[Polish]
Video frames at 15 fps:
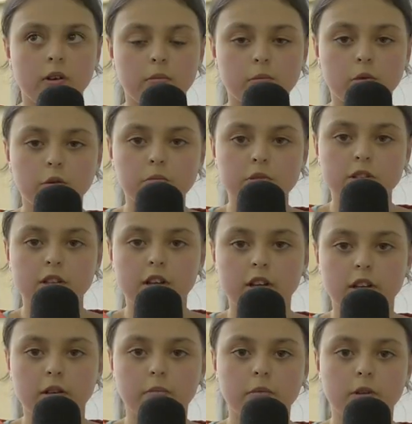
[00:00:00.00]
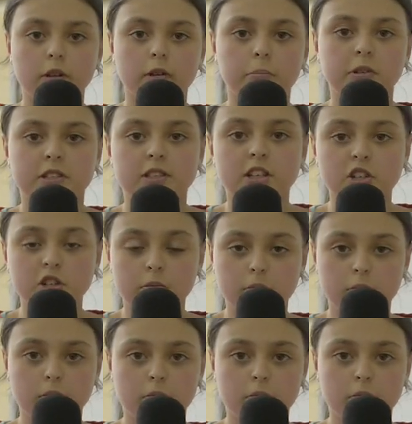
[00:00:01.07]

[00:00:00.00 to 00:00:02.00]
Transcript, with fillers: Moim zdaniem y, pasterzem